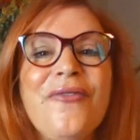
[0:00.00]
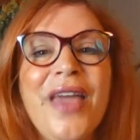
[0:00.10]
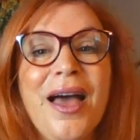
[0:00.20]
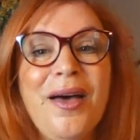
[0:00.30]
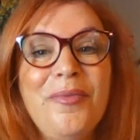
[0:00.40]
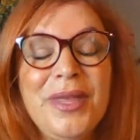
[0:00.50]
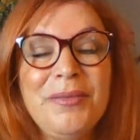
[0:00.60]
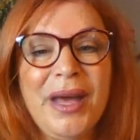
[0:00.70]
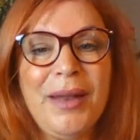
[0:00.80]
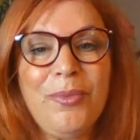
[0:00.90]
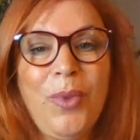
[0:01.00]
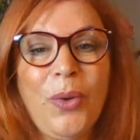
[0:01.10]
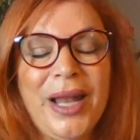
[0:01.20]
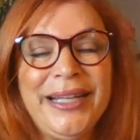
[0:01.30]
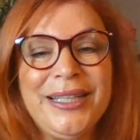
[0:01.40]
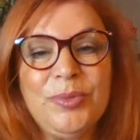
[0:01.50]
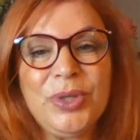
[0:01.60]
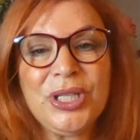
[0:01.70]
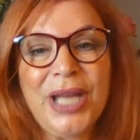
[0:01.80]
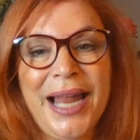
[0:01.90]
فئة من مواليد
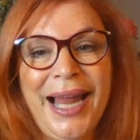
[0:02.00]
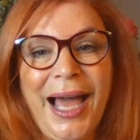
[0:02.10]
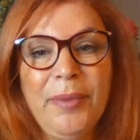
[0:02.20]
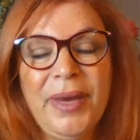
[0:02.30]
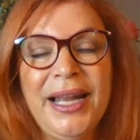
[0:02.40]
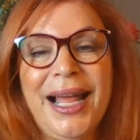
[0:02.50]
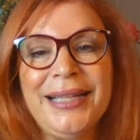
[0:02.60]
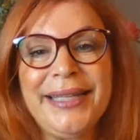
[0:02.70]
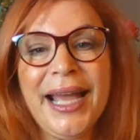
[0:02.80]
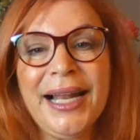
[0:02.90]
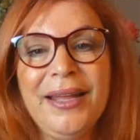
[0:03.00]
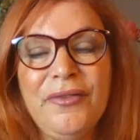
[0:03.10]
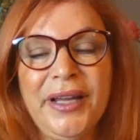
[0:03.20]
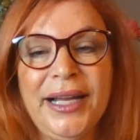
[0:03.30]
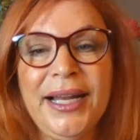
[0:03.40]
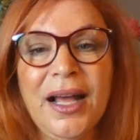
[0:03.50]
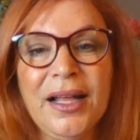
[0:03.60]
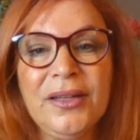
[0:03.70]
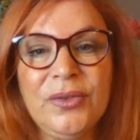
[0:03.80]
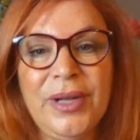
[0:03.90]
برج الحمل الداخلة في
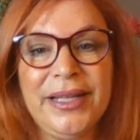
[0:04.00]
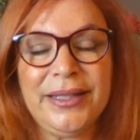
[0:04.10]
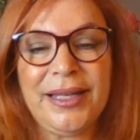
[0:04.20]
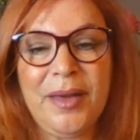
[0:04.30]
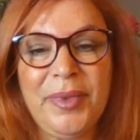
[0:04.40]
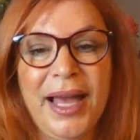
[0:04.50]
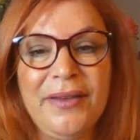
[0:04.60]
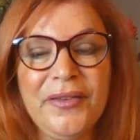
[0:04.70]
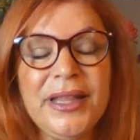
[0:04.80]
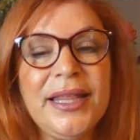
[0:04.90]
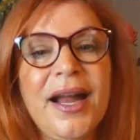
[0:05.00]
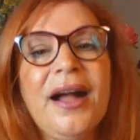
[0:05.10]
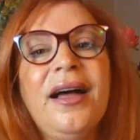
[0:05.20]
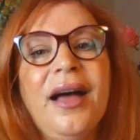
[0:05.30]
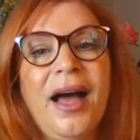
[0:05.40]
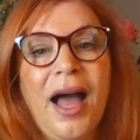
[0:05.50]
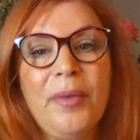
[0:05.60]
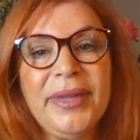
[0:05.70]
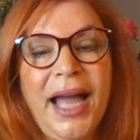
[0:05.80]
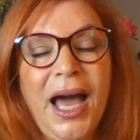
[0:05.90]
علاقة ثلاثية بهالفترة
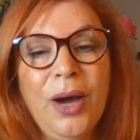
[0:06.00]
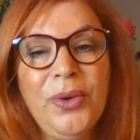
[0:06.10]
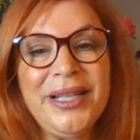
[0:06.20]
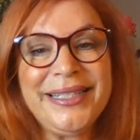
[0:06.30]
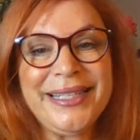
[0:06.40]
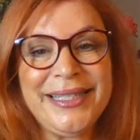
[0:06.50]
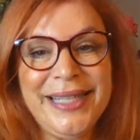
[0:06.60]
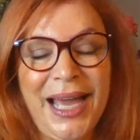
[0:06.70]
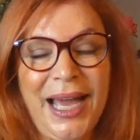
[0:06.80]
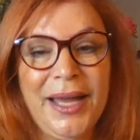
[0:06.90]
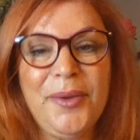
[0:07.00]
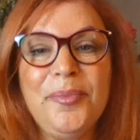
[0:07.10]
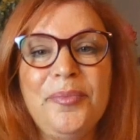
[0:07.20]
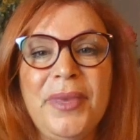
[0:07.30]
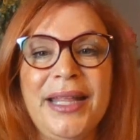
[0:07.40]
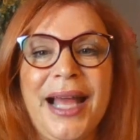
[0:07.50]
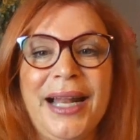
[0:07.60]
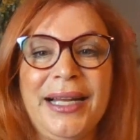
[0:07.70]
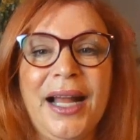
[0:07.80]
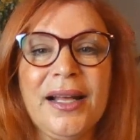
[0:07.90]
عم تحاول تنسحب من
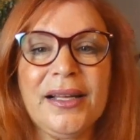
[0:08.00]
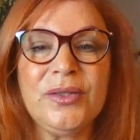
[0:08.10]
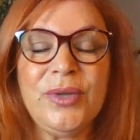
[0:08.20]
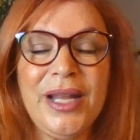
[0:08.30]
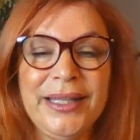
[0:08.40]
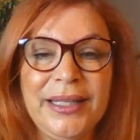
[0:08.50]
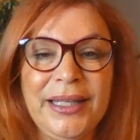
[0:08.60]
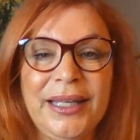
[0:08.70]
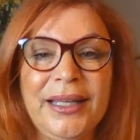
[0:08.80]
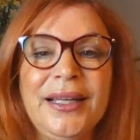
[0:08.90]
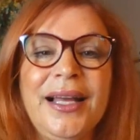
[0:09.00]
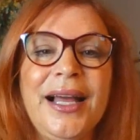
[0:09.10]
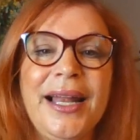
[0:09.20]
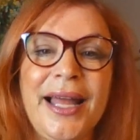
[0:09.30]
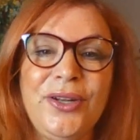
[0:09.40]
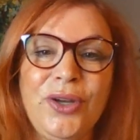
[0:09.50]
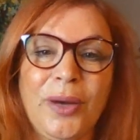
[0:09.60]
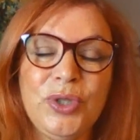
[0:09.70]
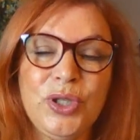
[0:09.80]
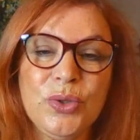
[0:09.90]
العلاقة الثلاثية لأنه
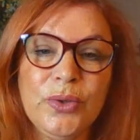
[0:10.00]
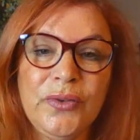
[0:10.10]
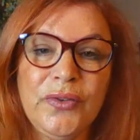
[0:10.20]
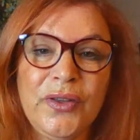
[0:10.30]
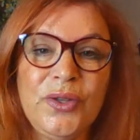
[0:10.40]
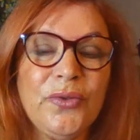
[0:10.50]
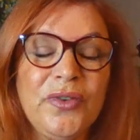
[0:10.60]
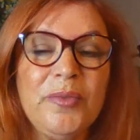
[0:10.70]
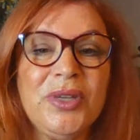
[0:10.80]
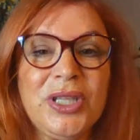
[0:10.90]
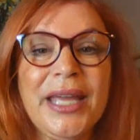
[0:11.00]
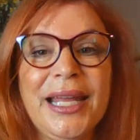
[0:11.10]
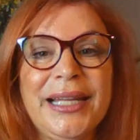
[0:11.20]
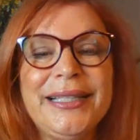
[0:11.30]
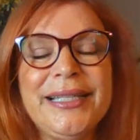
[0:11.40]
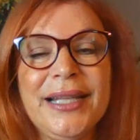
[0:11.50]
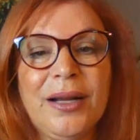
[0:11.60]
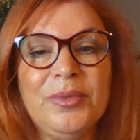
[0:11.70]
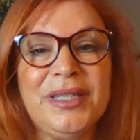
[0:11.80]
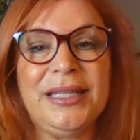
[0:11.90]
عم تشوف أنه في مشاكل كتير عم